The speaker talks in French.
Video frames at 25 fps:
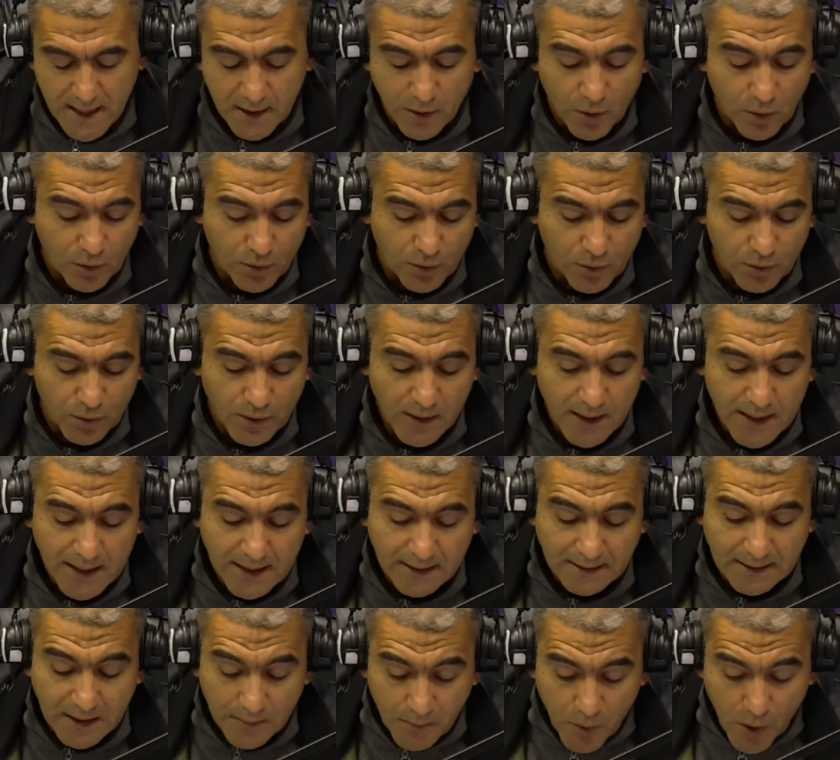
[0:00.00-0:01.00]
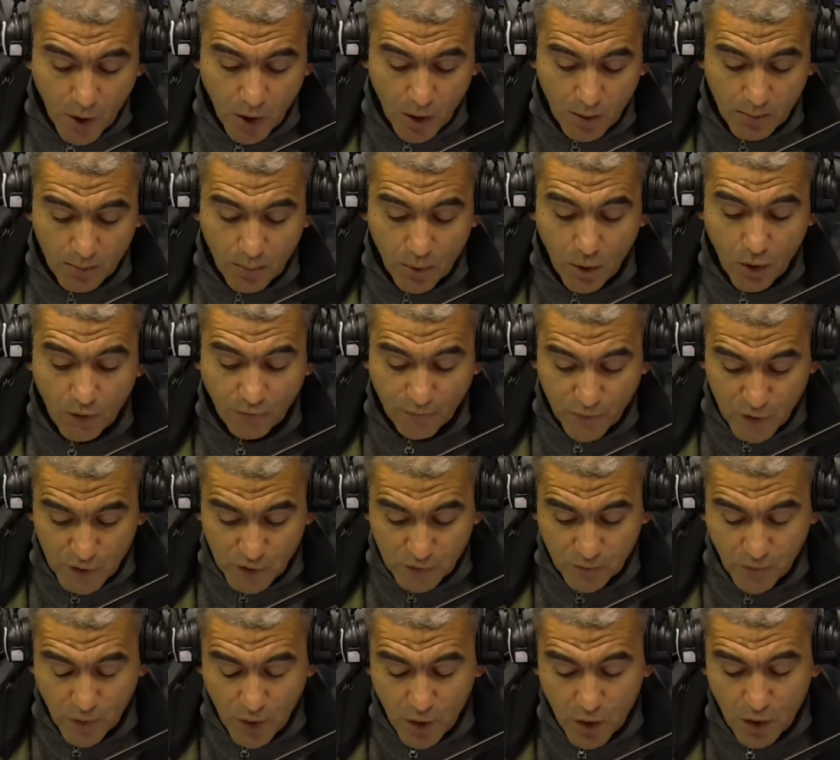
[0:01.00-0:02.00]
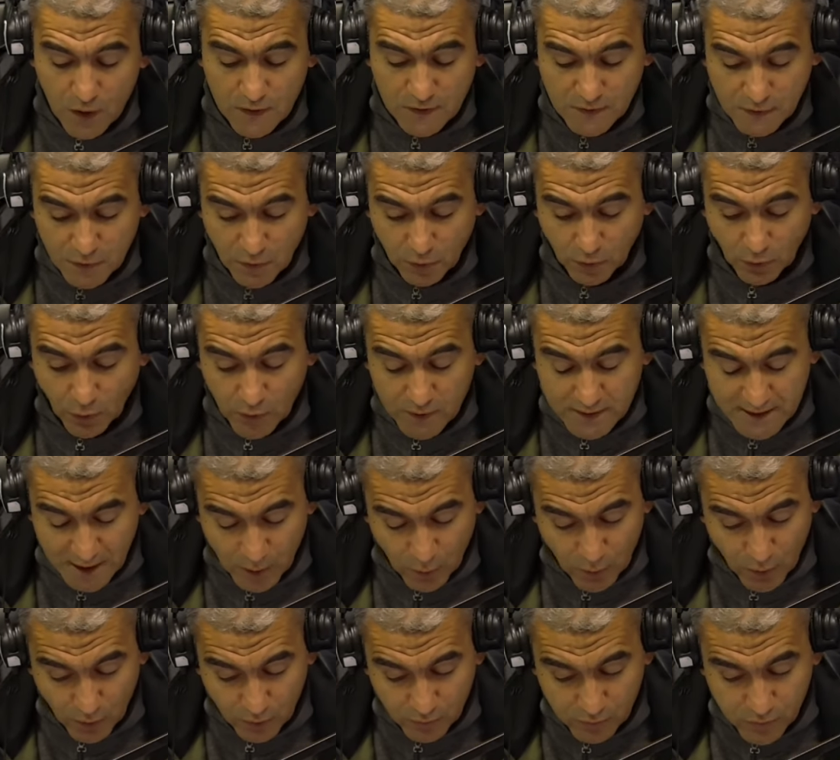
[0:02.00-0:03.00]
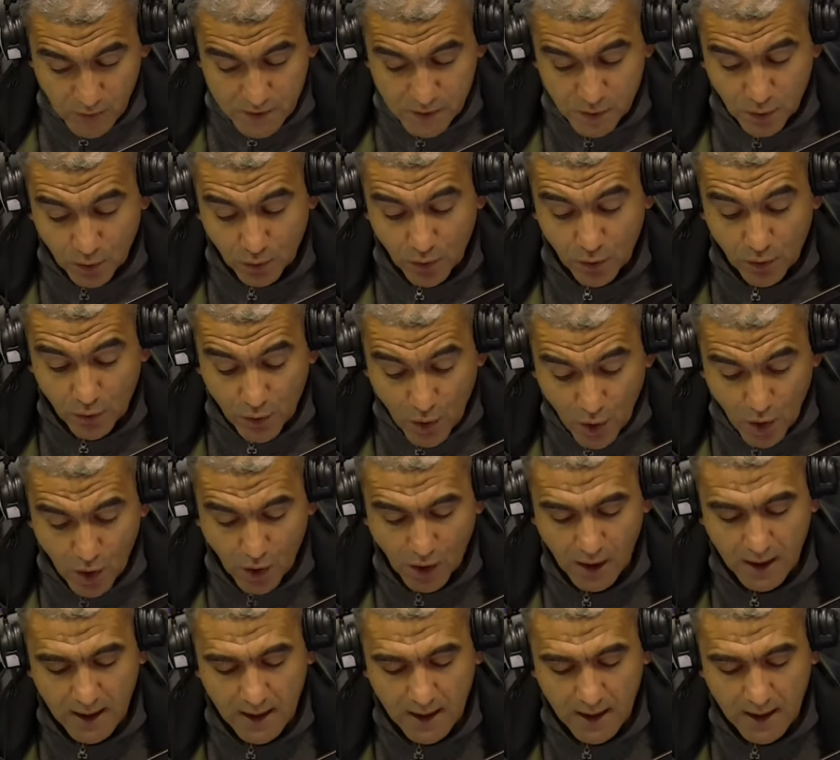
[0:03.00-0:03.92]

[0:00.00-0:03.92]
alors que des bombes au phosphore sont lancées encore une fois sur le nord